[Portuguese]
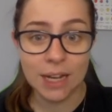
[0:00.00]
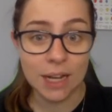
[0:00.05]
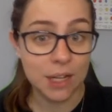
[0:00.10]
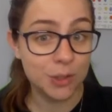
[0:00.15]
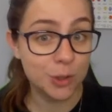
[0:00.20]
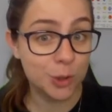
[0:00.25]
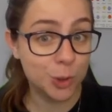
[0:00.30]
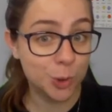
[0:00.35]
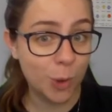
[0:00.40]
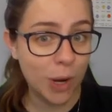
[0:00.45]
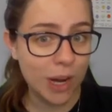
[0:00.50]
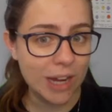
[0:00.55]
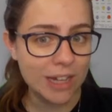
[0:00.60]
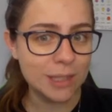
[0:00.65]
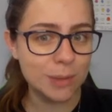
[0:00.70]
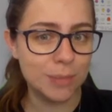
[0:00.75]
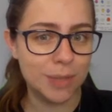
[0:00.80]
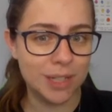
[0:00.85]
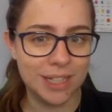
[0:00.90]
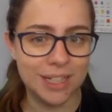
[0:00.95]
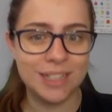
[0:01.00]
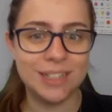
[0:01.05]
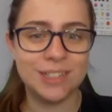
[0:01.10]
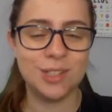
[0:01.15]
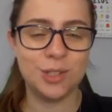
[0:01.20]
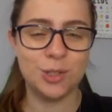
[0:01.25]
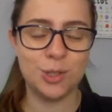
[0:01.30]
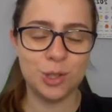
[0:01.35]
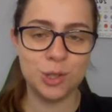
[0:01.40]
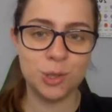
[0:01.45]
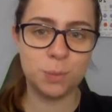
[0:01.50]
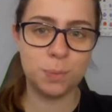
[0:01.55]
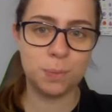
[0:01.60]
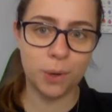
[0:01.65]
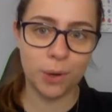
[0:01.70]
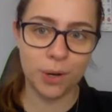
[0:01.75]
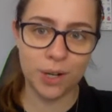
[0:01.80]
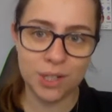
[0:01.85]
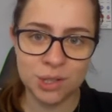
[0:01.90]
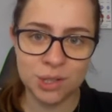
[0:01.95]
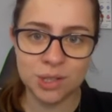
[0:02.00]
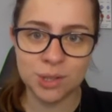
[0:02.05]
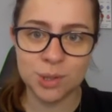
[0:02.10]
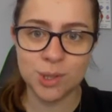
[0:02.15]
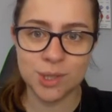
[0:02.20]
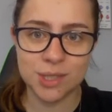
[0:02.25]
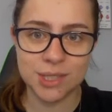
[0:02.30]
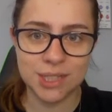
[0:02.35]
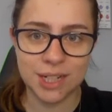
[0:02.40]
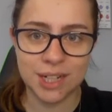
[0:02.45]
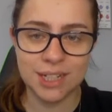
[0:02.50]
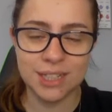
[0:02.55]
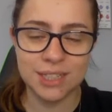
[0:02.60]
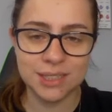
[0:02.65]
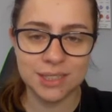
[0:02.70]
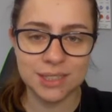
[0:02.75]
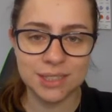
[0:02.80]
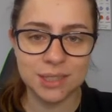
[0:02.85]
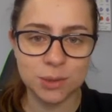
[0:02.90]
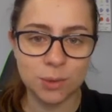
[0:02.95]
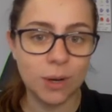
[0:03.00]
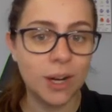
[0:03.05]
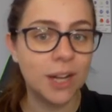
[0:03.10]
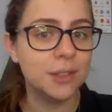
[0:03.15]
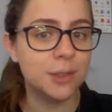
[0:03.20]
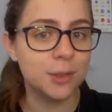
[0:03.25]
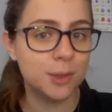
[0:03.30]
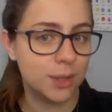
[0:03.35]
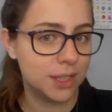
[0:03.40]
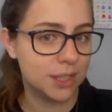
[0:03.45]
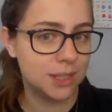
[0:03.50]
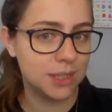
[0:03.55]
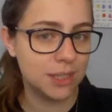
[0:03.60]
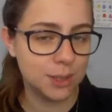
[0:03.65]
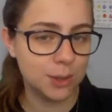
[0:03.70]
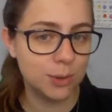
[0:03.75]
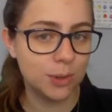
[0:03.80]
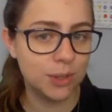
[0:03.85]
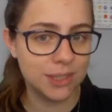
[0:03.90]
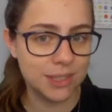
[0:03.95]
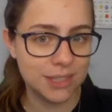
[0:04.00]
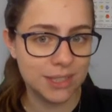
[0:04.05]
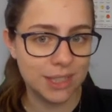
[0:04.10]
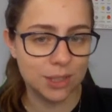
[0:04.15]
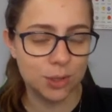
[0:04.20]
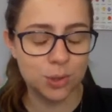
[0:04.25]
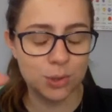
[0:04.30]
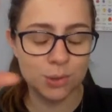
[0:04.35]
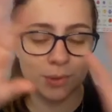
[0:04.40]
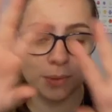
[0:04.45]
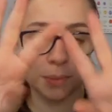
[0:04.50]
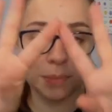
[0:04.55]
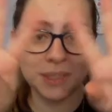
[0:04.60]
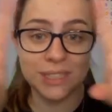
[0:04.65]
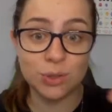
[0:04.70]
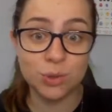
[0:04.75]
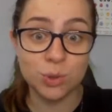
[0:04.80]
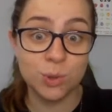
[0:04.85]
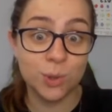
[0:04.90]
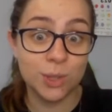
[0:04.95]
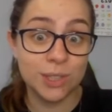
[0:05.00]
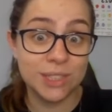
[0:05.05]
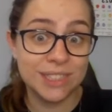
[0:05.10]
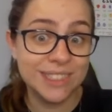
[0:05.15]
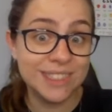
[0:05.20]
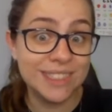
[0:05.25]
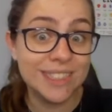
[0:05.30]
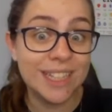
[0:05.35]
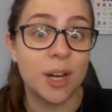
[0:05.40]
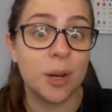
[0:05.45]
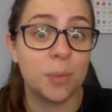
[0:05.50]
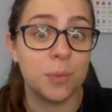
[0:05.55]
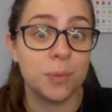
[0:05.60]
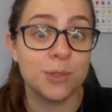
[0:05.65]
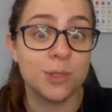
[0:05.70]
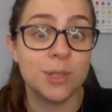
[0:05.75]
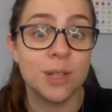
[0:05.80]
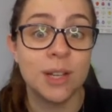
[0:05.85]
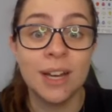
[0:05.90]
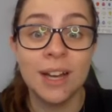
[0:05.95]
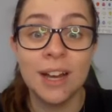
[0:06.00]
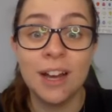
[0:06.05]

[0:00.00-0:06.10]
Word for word: de quais maneiras a gente pode associar esses quatro resistores idênticos. Vamos pensar os dois extremos.